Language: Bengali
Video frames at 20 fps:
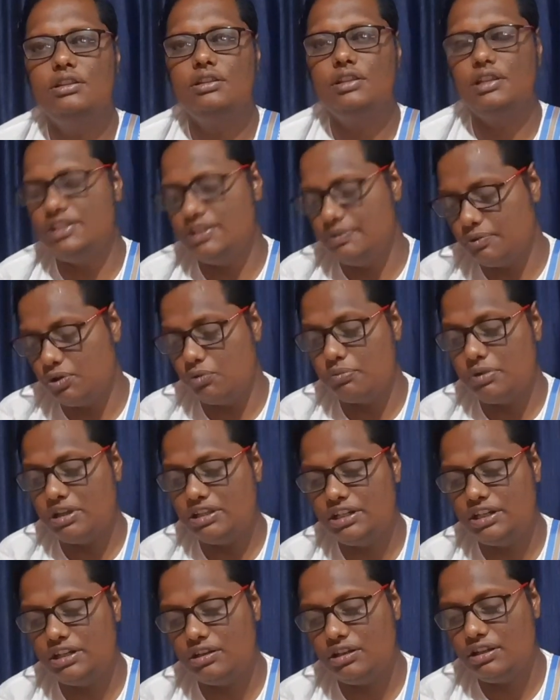তাই
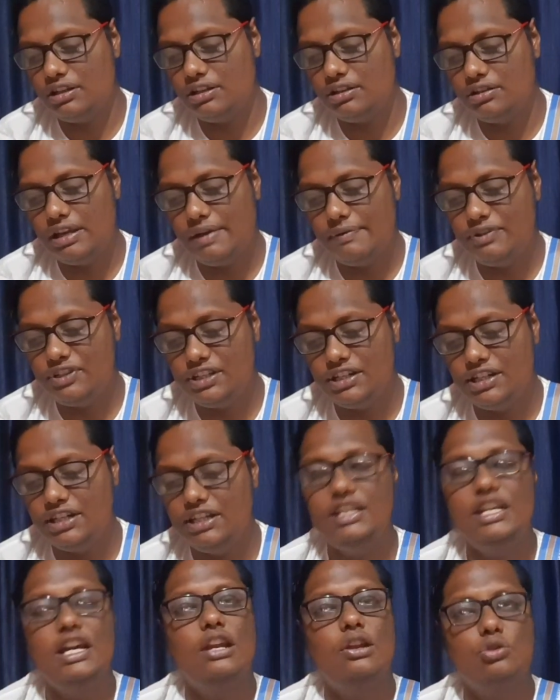জীবনবাদের এবিসিডি
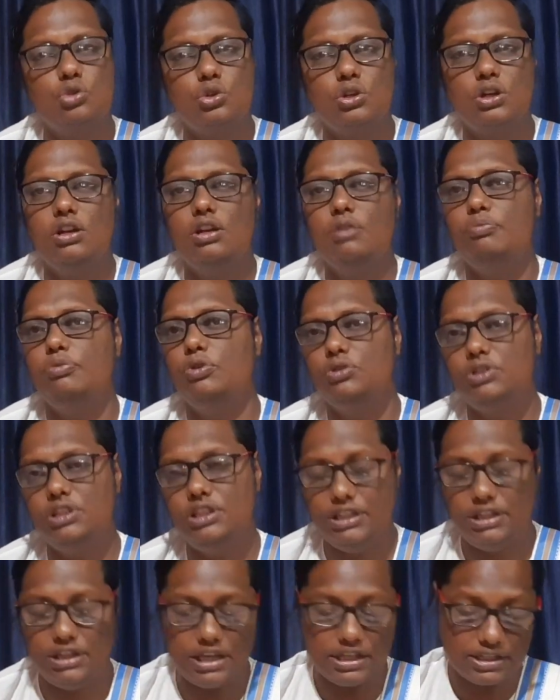নিয়ে আলোচনা হয়
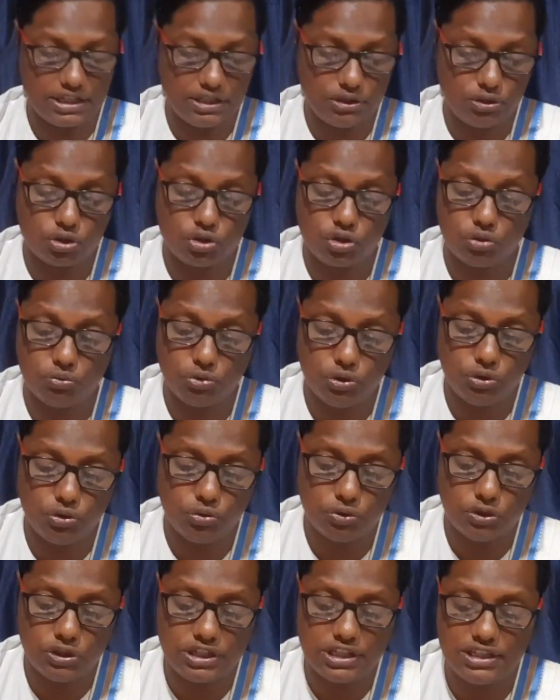প্রতিদিন আজকে দর্শক বন্ধু
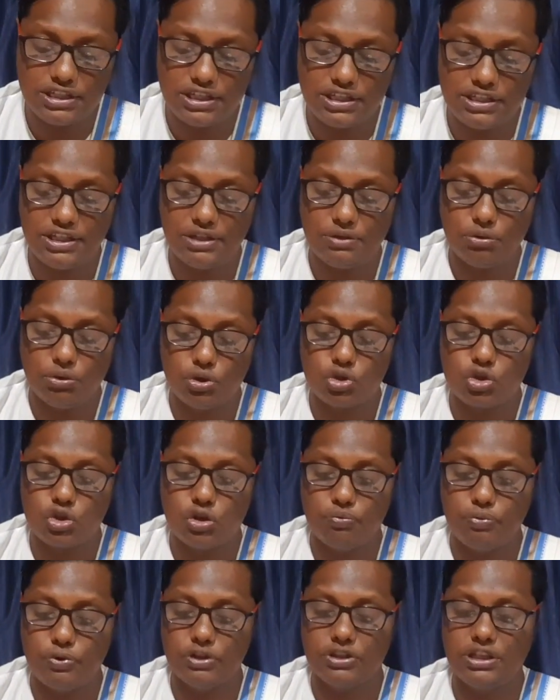বলছেন যে যে কোনো
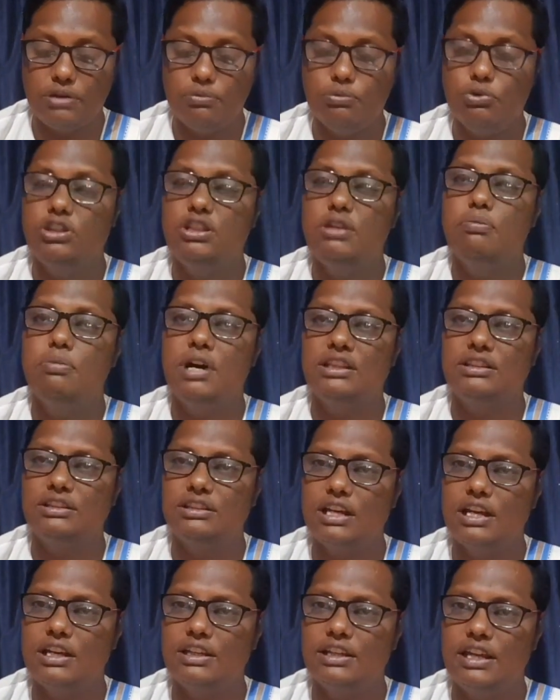সম্পর্কের মধ্যে
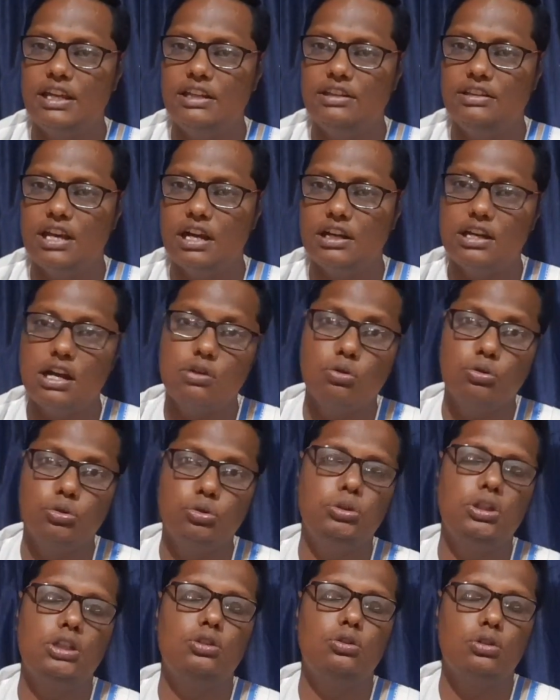মাত্রা জ্ঞান থাকা
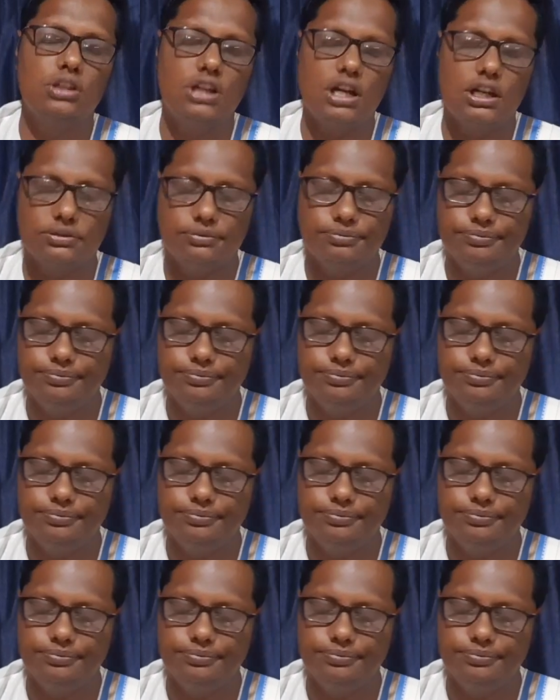কতটা দরকার